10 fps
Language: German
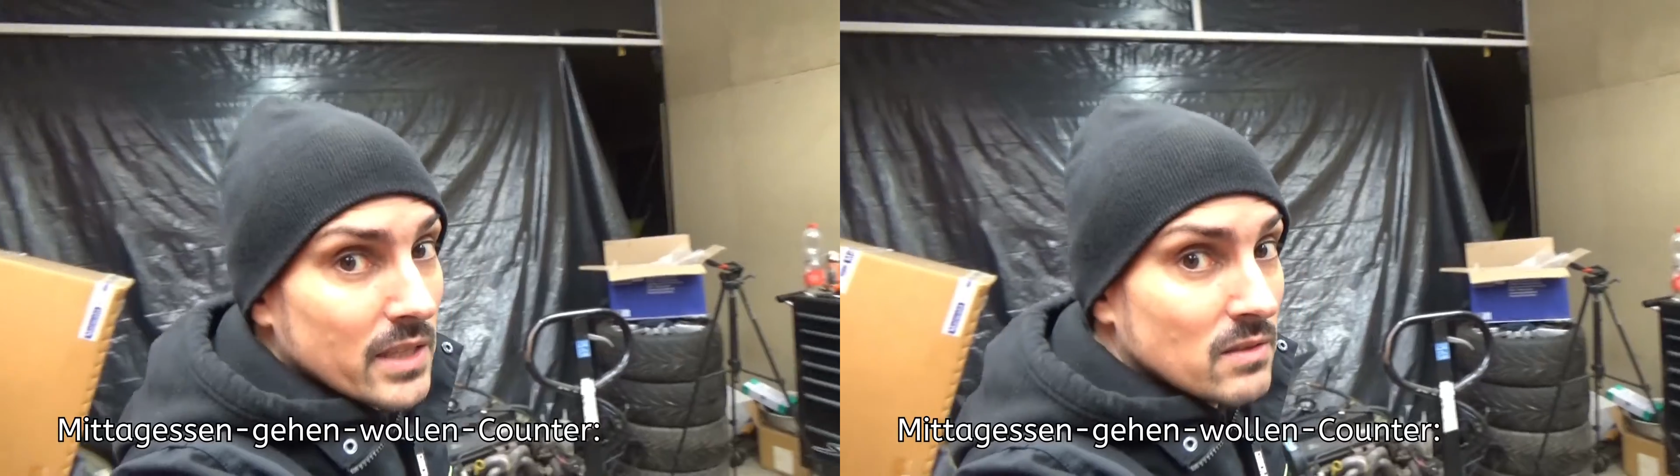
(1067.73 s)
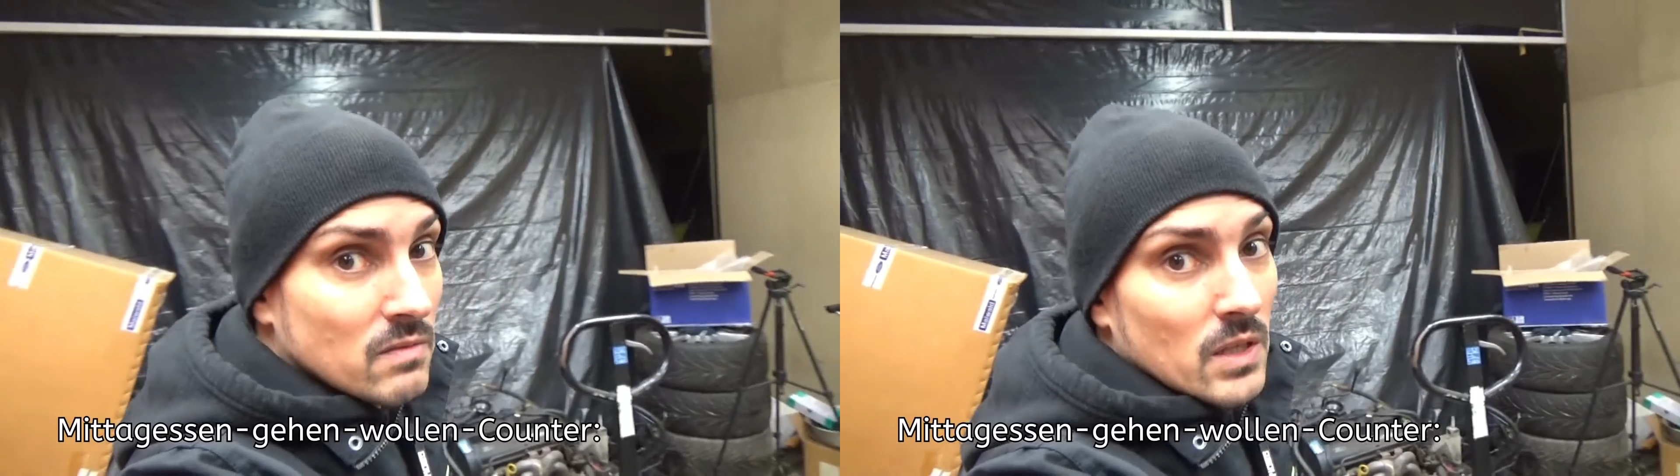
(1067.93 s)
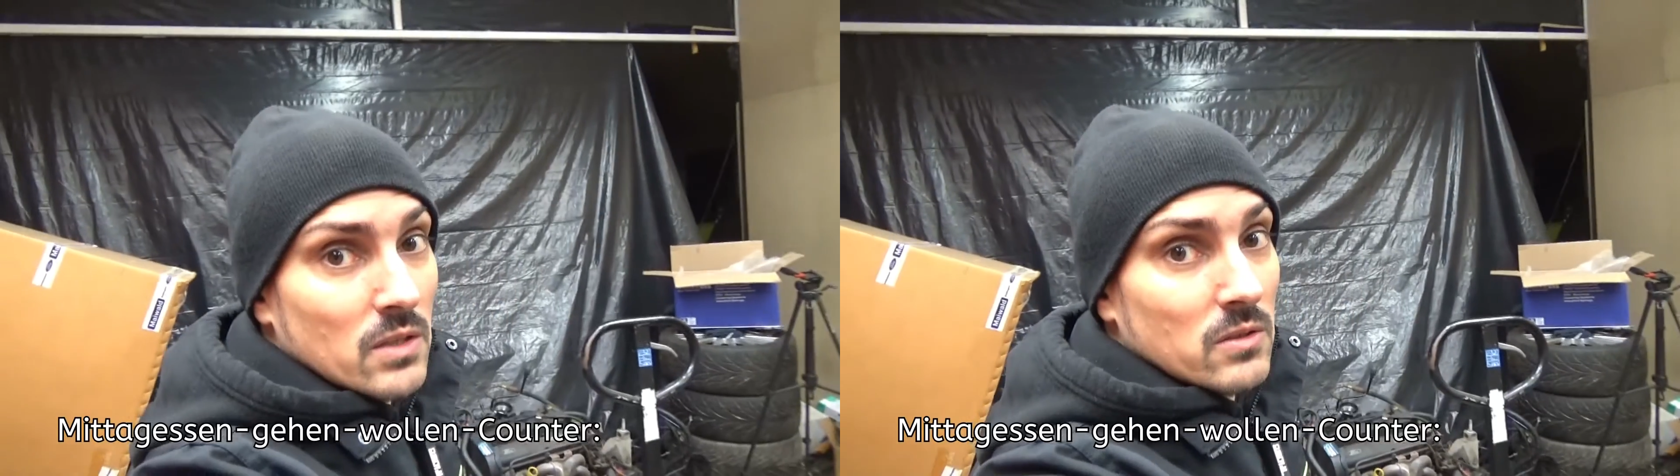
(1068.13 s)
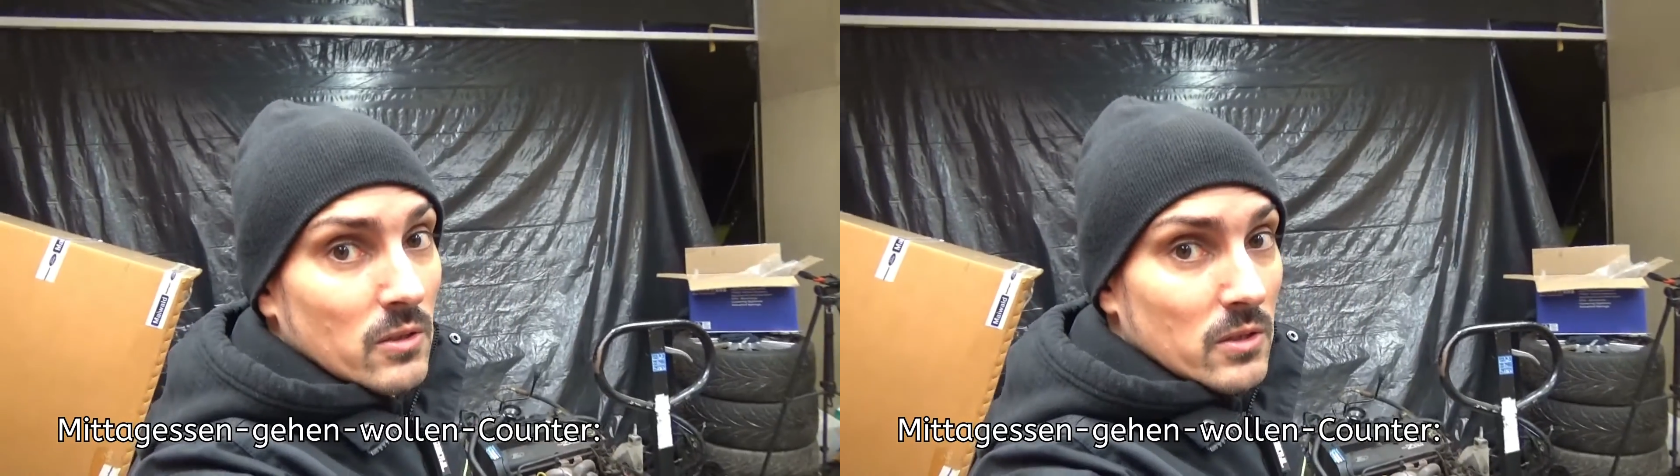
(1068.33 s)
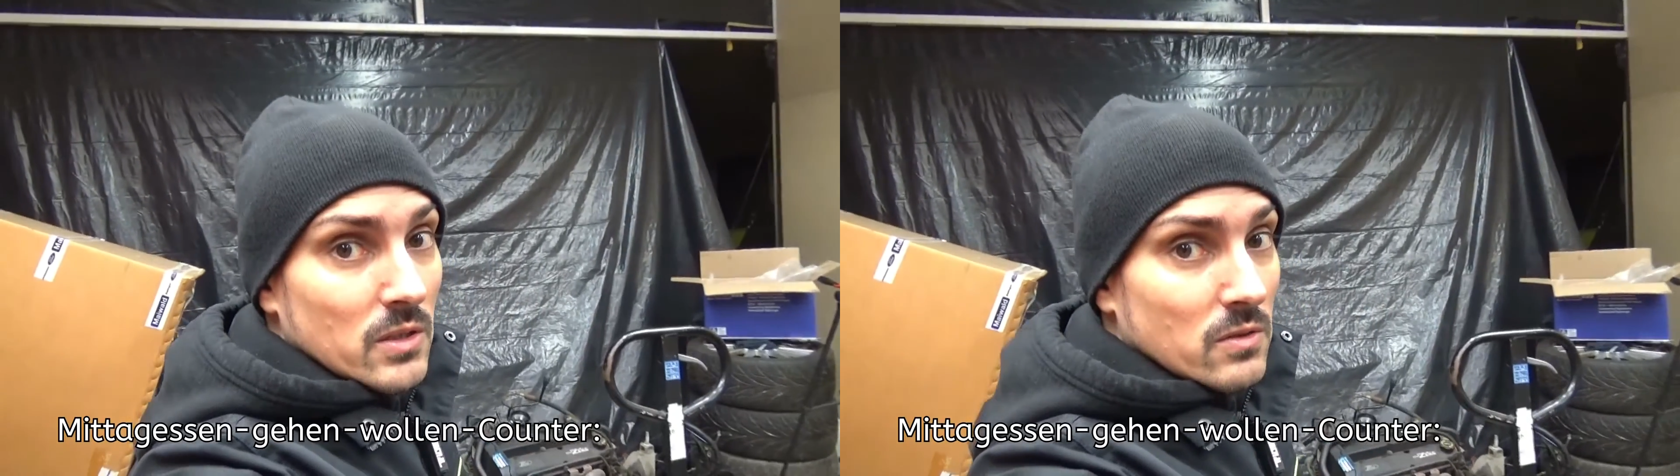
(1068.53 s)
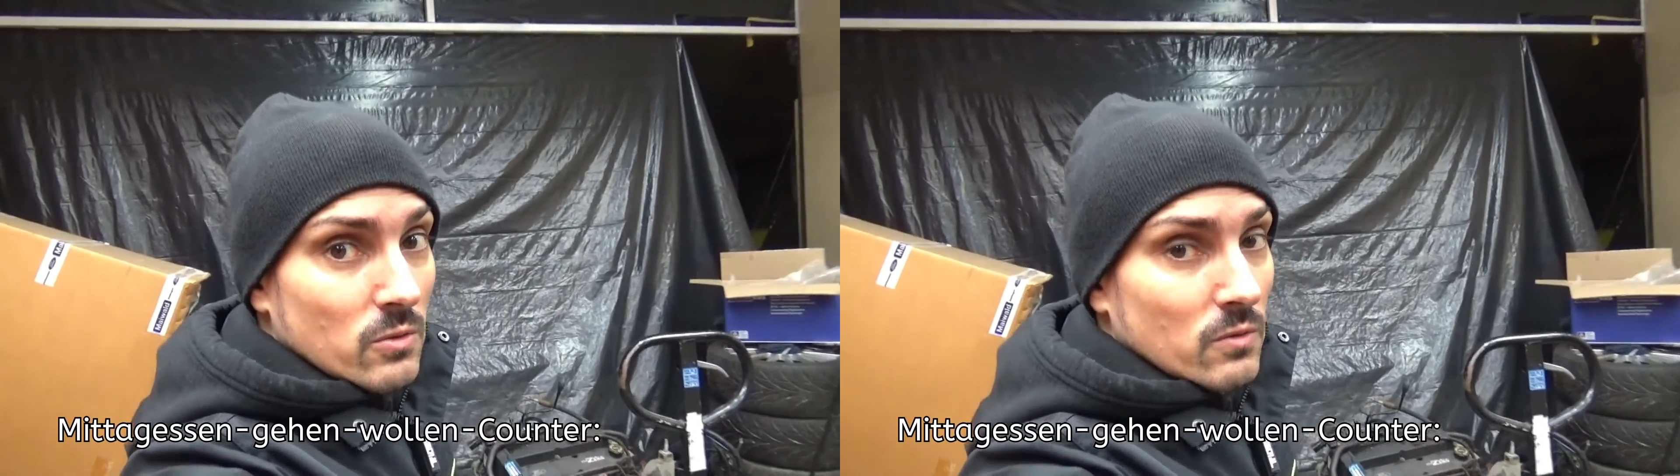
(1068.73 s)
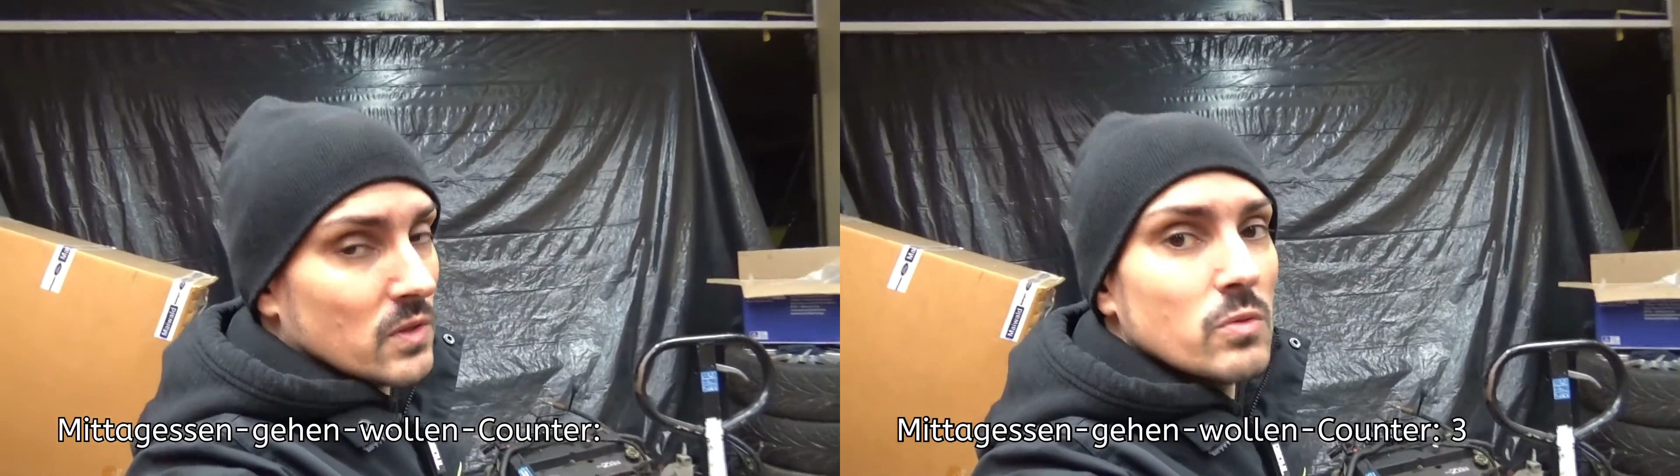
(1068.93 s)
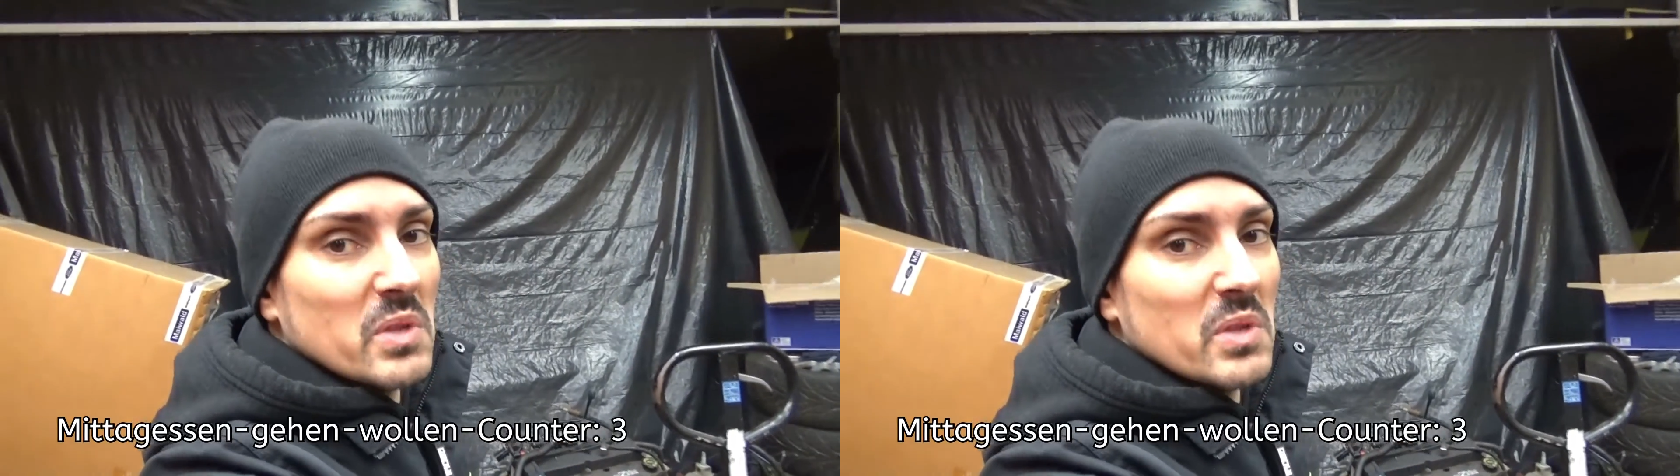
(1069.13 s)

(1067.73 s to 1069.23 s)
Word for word: essen, weil das sage ich jetzt irgendwie zum